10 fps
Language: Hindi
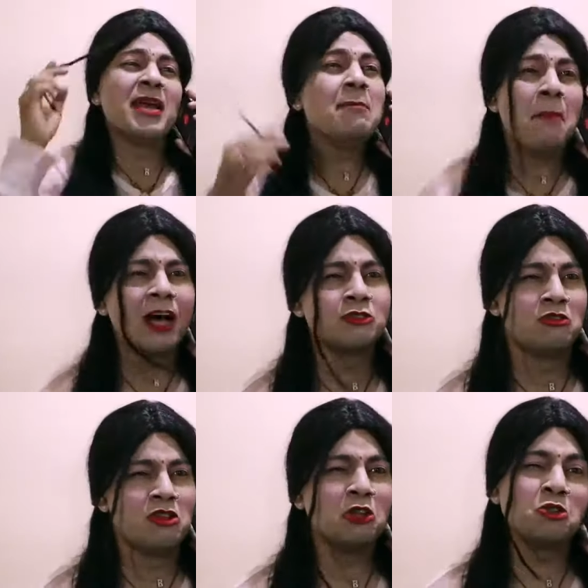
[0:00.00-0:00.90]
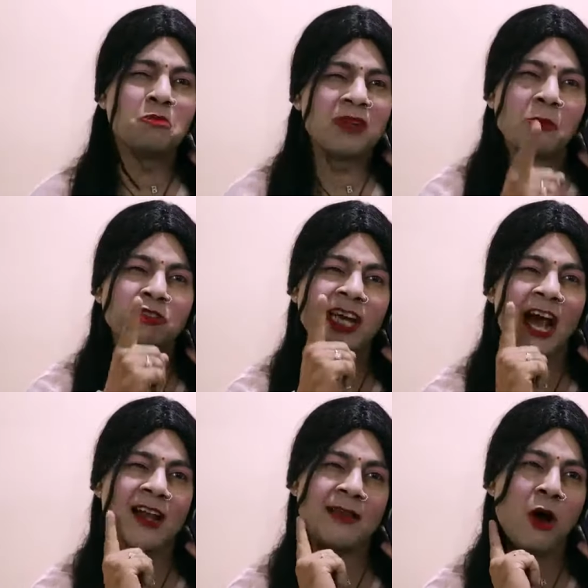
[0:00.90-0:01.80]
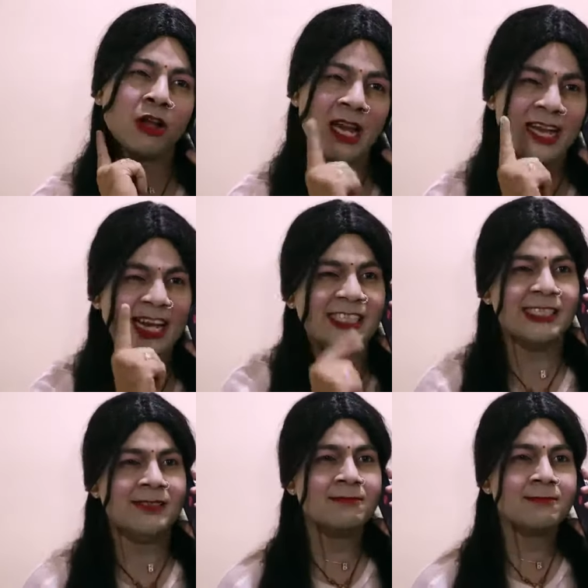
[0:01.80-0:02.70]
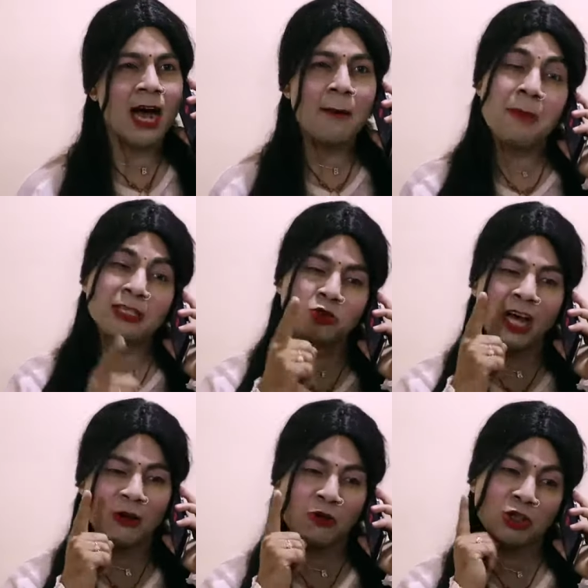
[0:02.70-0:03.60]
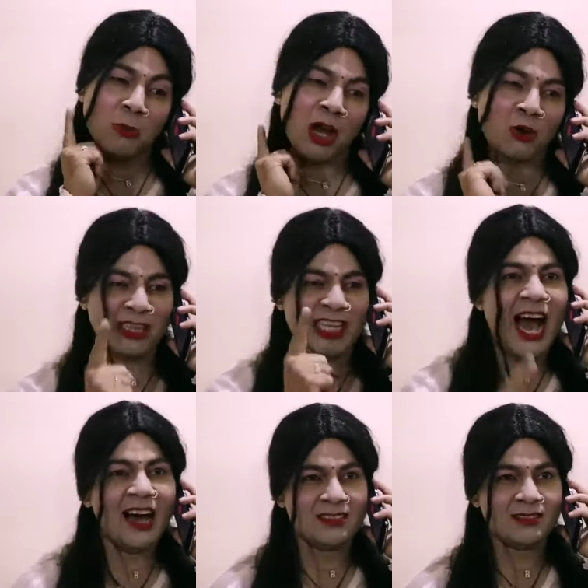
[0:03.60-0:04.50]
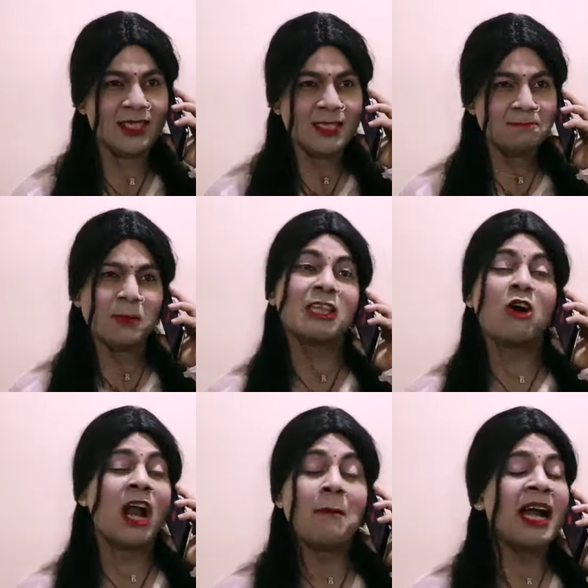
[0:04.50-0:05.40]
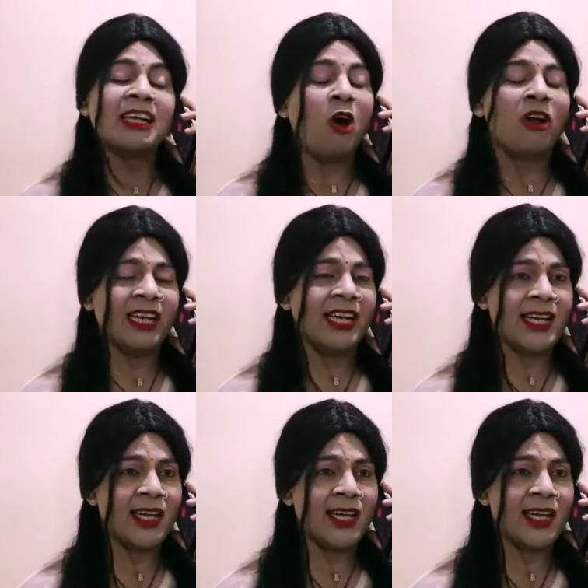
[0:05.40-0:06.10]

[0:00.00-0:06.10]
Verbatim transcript: अब मेरी बात सुन लो तुमने मुझे सिखा ली बहुत अंग्रेजी अब मैं सुधारूंगी तुम्हारो इतिहास बताओ रामायण कौन ने